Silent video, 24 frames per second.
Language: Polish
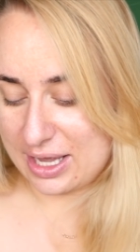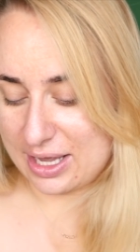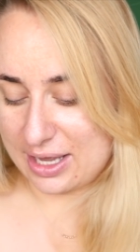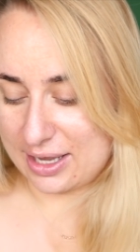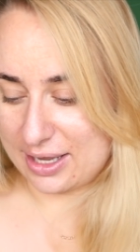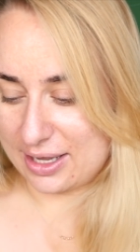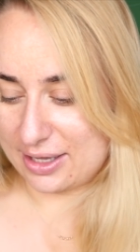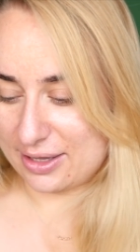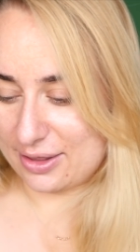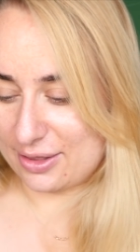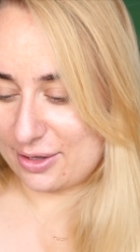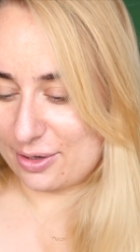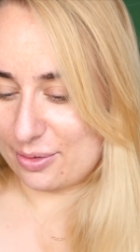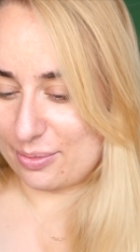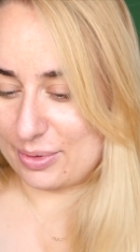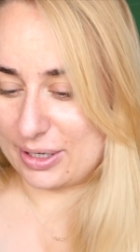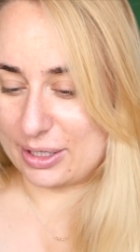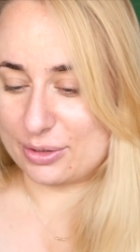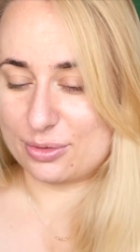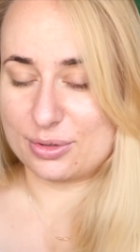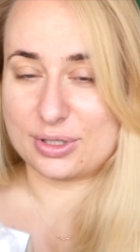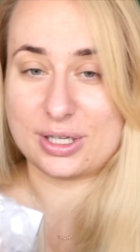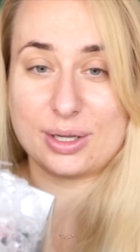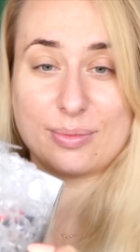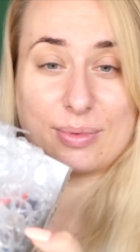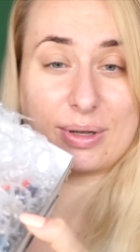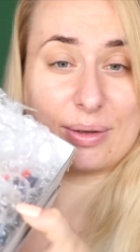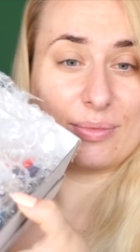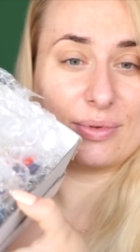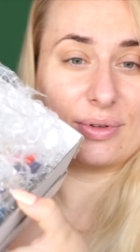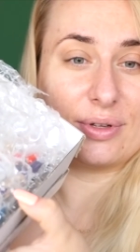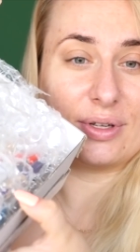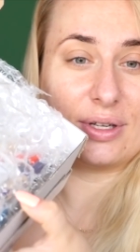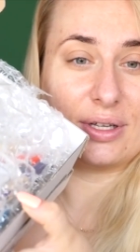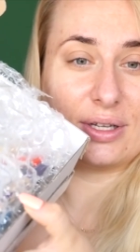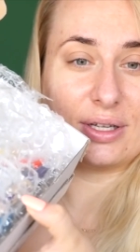E, dobra, tutaj
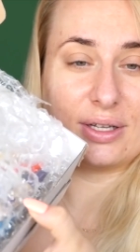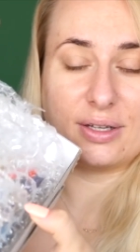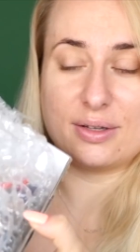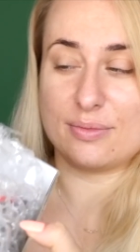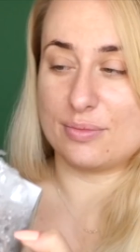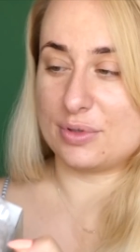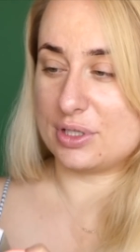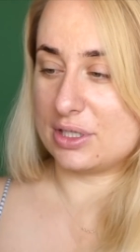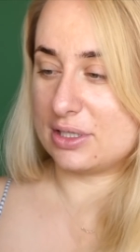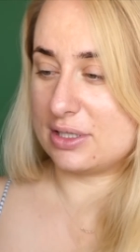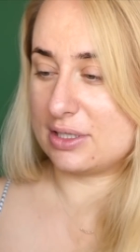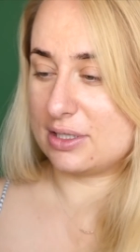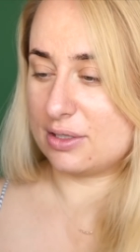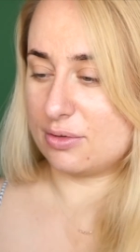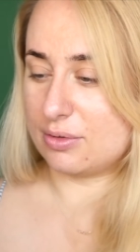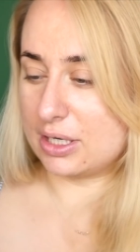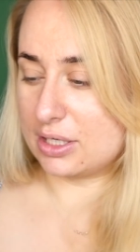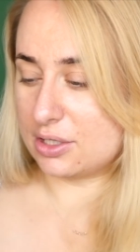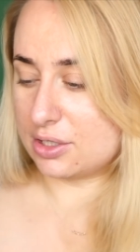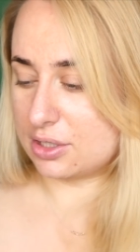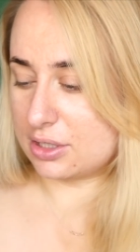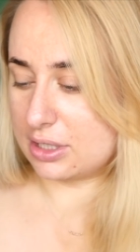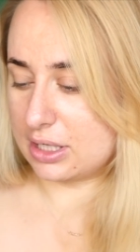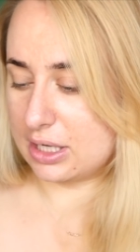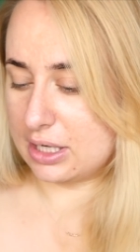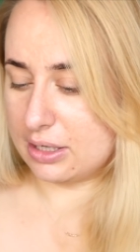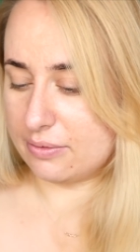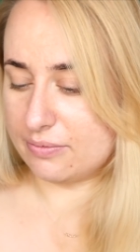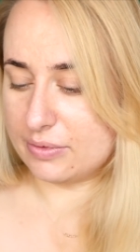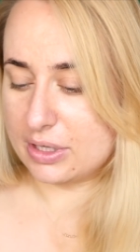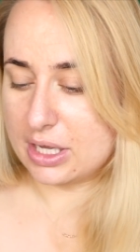mam przesyłeczkę.